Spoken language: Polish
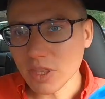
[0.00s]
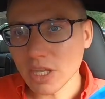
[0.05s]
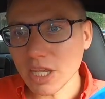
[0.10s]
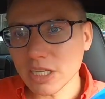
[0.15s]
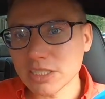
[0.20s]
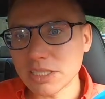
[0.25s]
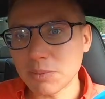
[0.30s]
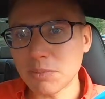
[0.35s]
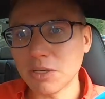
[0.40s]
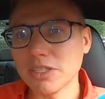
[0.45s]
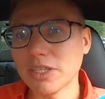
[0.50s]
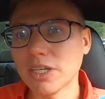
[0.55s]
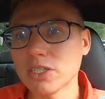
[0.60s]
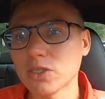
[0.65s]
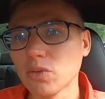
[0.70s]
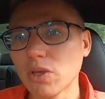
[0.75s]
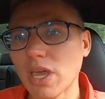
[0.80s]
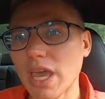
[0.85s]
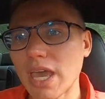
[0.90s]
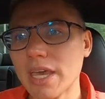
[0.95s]
Ciebie
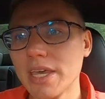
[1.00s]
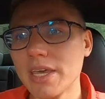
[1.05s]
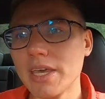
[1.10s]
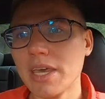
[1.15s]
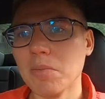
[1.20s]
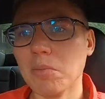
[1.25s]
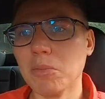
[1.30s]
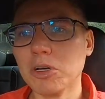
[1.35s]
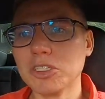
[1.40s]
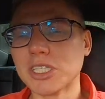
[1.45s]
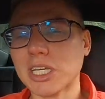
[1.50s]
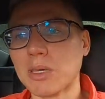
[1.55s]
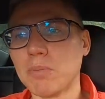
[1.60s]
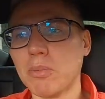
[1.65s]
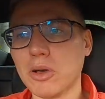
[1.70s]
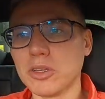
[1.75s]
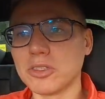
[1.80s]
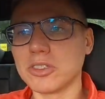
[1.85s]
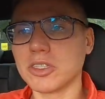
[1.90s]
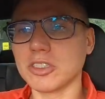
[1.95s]
interesuje, możesz taki
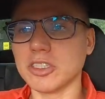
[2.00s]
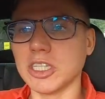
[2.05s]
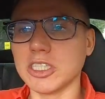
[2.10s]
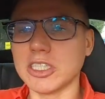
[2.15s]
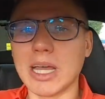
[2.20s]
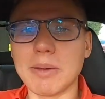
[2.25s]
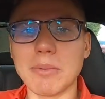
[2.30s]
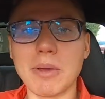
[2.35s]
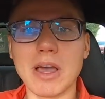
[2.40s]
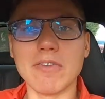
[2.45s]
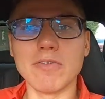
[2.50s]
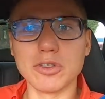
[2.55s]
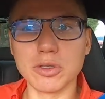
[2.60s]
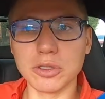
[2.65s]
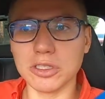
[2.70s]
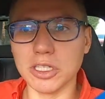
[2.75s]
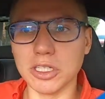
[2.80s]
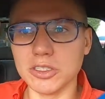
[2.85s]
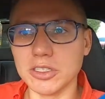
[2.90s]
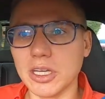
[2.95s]
post gdzieś tam
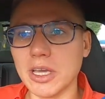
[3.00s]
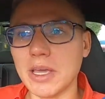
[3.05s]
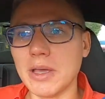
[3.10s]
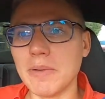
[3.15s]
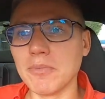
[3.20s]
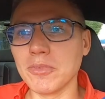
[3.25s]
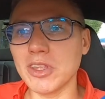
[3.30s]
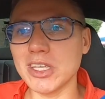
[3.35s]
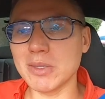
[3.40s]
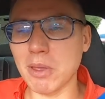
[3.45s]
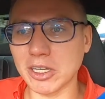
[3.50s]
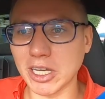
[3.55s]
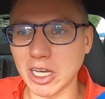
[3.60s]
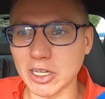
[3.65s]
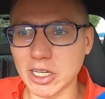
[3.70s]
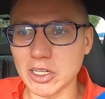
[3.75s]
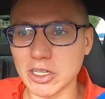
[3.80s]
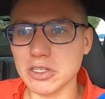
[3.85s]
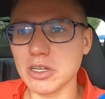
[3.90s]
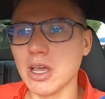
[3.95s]
wrzucić. To jest pierwsza
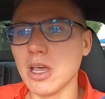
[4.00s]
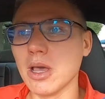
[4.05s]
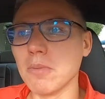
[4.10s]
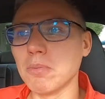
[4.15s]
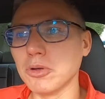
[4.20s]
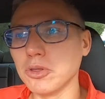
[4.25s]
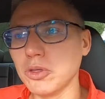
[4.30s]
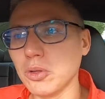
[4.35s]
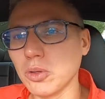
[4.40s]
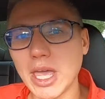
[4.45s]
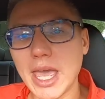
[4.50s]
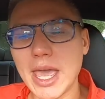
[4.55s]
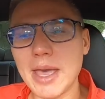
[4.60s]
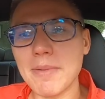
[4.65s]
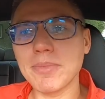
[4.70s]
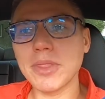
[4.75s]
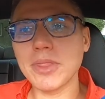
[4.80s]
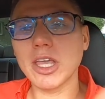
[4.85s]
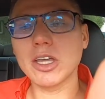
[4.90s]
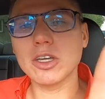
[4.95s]
rzecz. Po drugie,
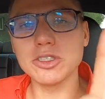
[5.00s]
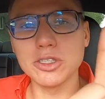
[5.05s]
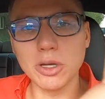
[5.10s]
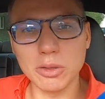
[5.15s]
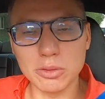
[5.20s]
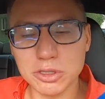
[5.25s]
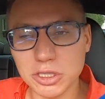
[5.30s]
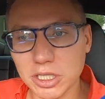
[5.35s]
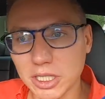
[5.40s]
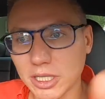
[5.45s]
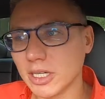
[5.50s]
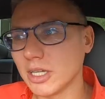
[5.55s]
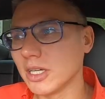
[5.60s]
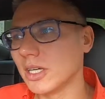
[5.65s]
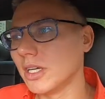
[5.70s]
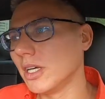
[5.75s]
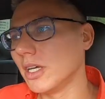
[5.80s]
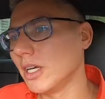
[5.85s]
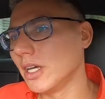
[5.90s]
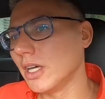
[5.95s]
książki.
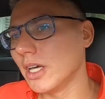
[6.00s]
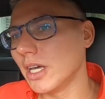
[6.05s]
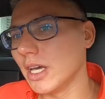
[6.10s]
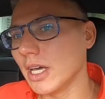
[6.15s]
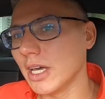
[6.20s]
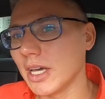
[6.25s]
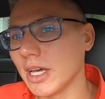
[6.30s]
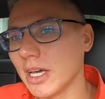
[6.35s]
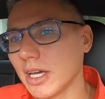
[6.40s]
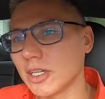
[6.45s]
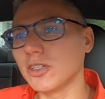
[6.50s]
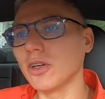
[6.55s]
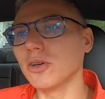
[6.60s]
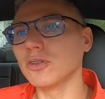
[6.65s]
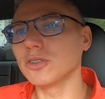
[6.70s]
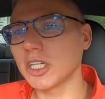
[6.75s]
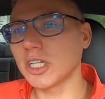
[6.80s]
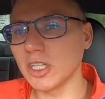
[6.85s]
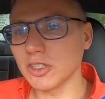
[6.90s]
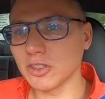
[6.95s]
E,
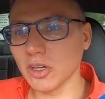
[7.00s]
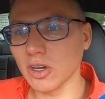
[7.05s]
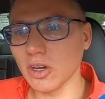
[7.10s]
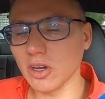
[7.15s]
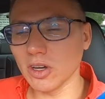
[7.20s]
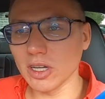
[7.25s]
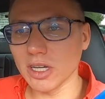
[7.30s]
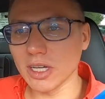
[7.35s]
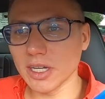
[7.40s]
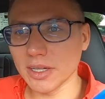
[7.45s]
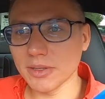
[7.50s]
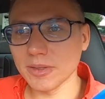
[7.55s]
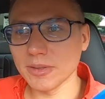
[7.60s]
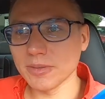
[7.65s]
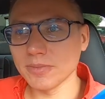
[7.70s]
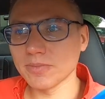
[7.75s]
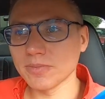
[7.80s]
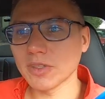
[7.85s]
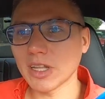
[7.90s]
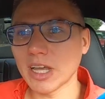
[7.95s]
książki, no to
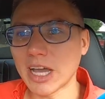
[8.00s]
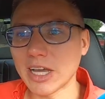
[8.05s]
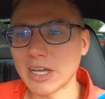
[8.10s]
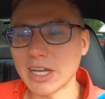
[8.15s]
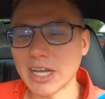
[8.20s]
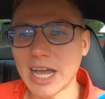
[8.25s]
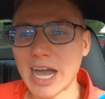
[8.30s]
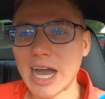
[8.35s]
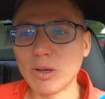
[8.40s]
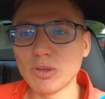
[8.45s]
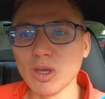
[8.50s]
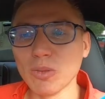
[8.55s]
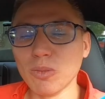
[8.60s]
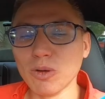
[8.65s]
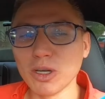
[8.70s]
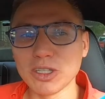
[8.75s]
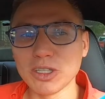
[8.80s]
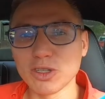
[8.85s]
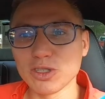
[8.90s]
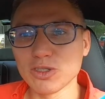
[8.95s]
e,
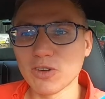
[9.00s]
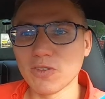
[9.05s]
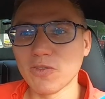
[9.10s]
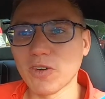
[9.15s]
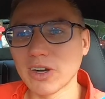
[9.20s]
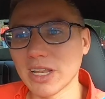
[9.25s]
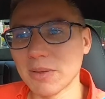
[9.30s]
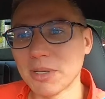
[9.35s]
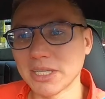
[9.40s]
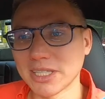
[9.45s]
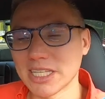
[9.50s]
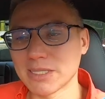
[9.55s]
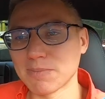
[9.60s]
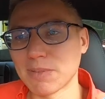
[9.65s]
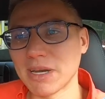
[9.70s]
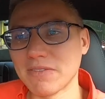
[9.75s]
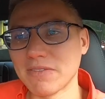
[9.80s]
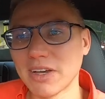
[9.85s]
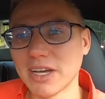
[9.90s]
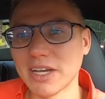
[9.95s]
audiobooki to już w ogóle piękna
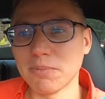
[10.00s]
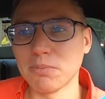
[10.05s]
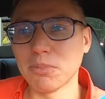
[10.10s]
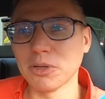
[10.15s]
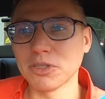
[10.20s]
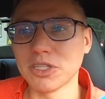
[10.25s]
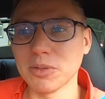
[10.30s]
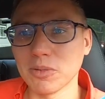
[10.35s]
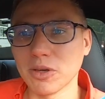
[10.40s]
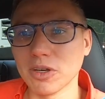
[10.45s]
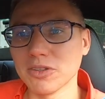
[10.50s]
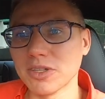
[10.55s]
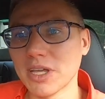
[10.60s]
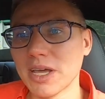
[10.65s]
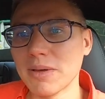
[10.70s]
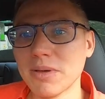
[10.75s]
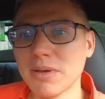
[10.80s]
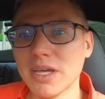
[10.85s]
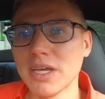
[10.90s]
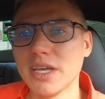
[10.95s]
sprawa pod tym
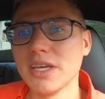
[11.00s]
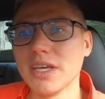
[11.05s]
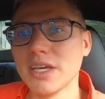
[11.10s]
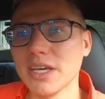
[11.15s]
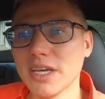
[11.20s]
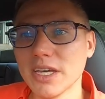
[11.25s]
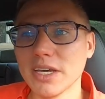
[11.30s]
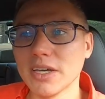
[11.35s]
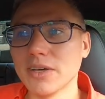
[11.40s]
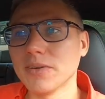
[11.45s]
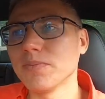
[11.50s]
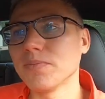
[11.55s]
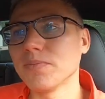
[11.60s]
kątem. E,